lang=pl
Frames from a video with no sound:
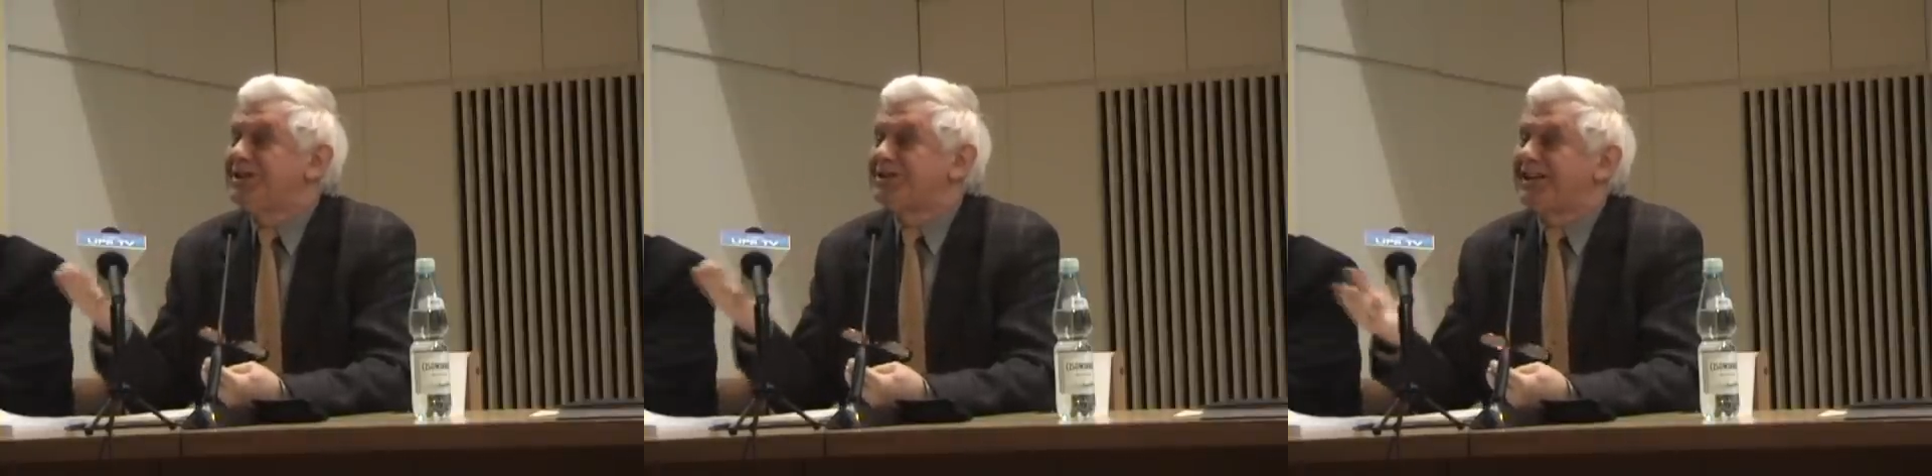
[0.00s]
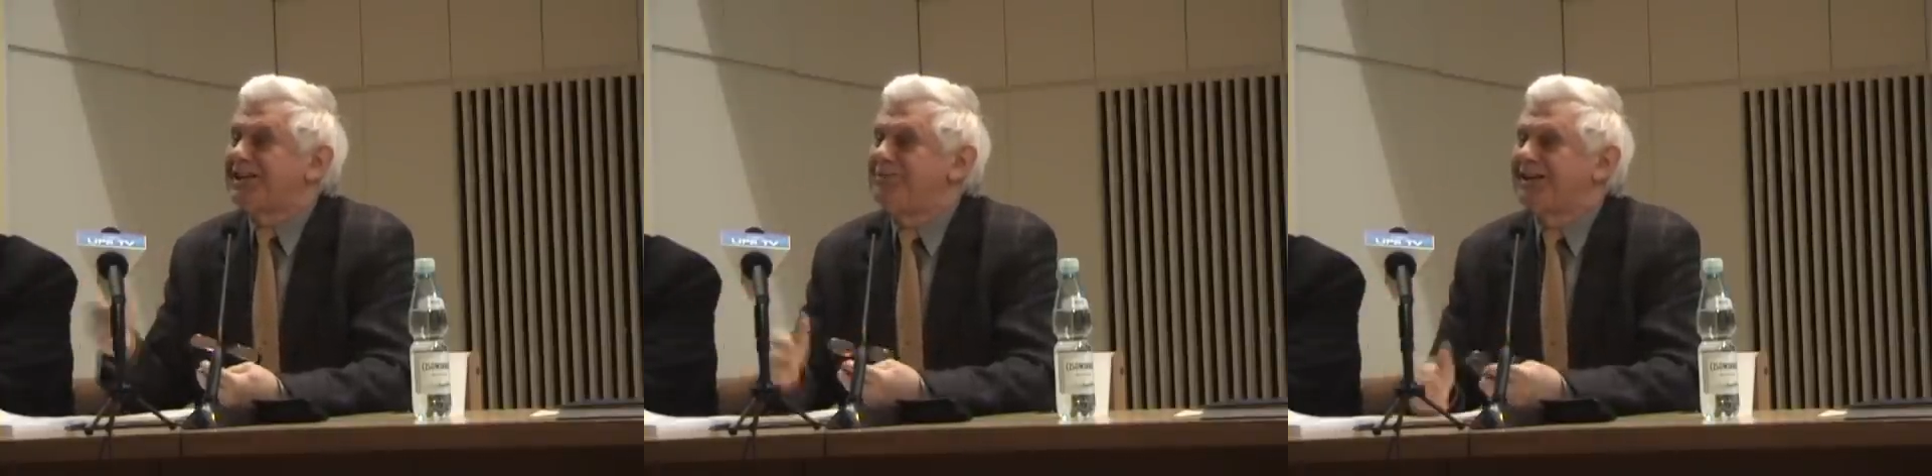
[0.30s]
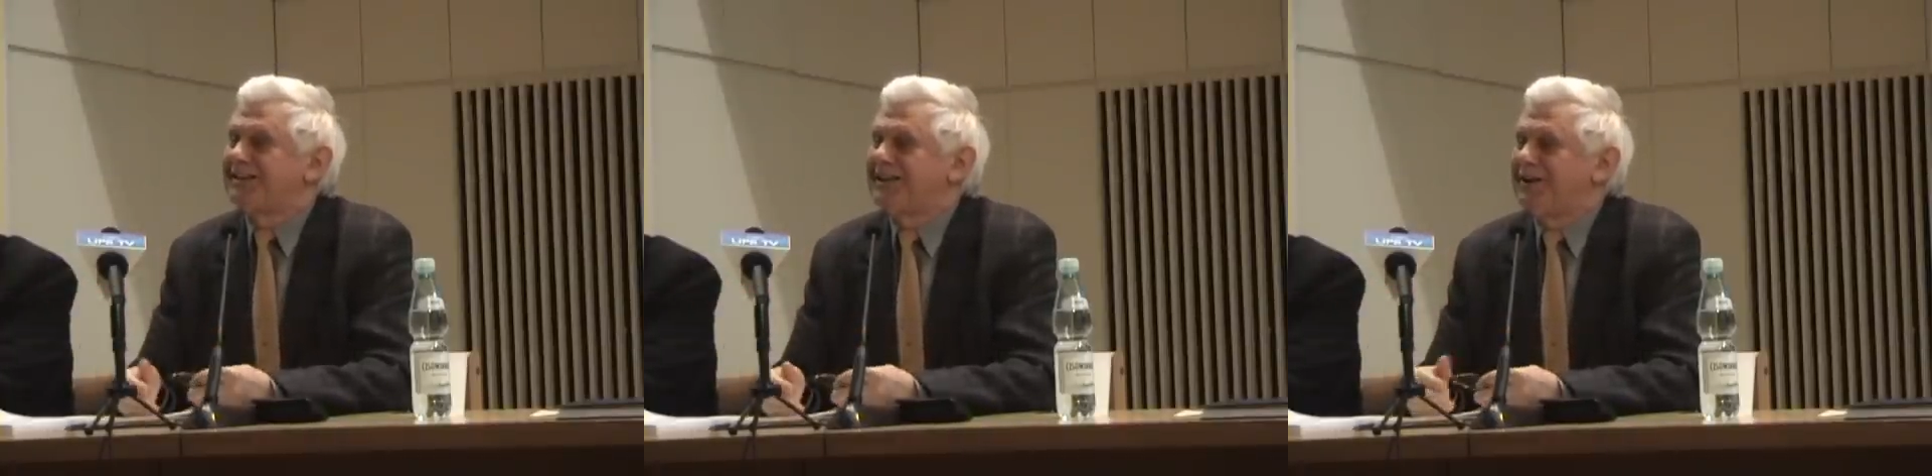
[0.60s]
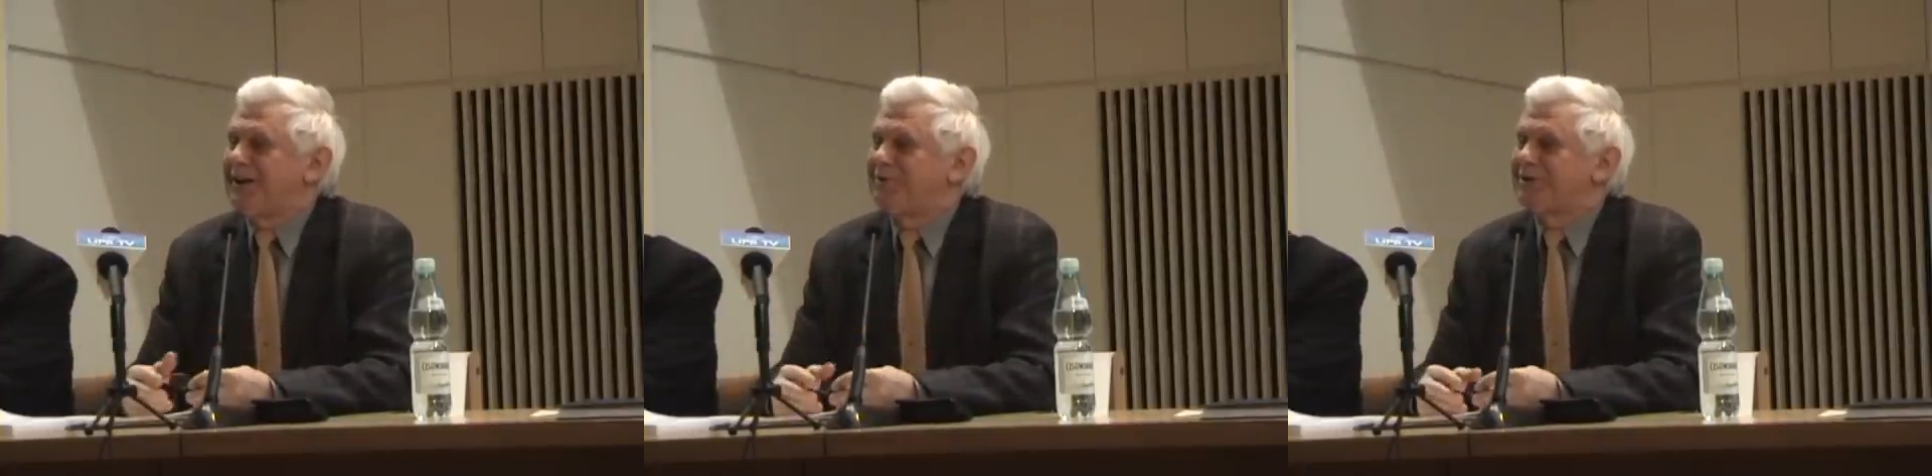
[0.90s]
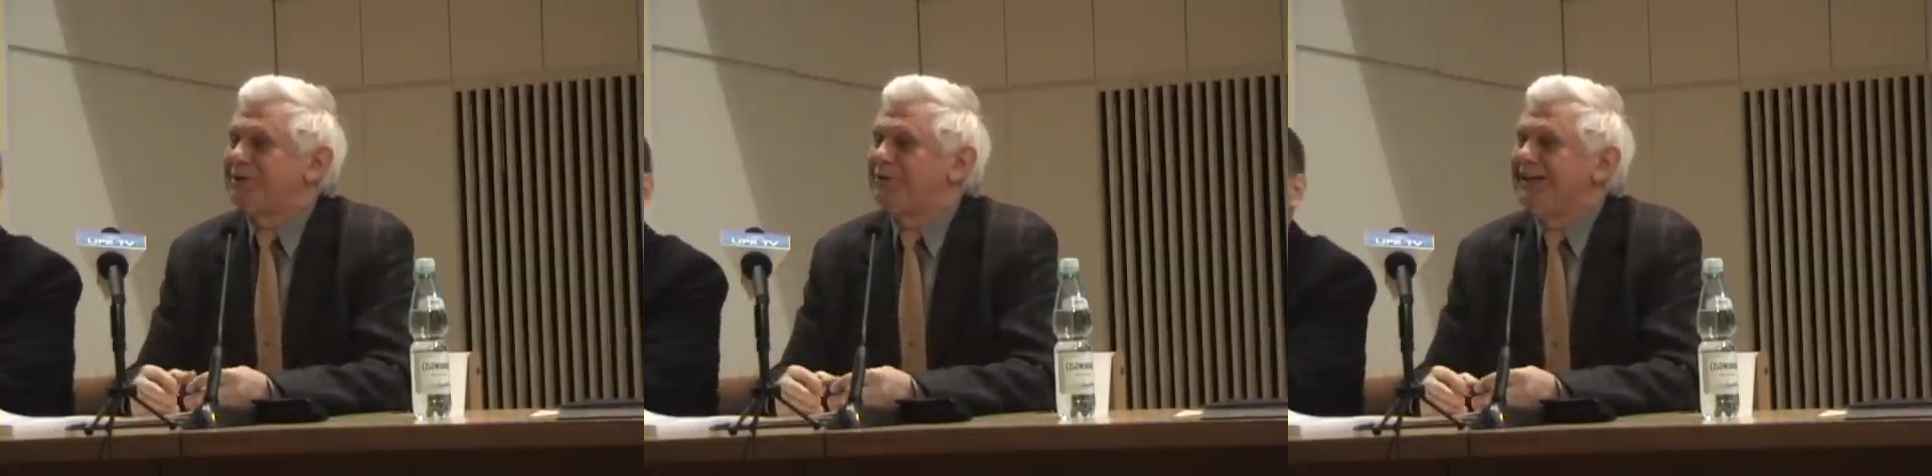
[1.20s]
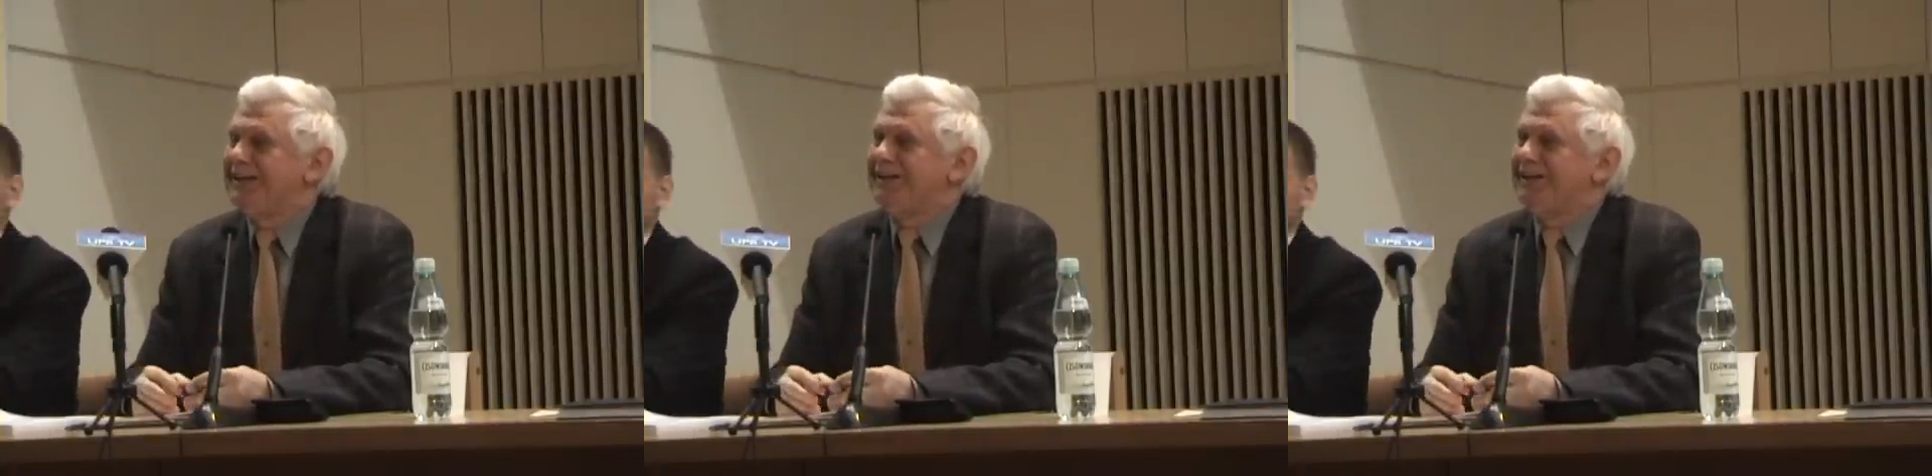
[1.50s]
też takimi kategoriami myślą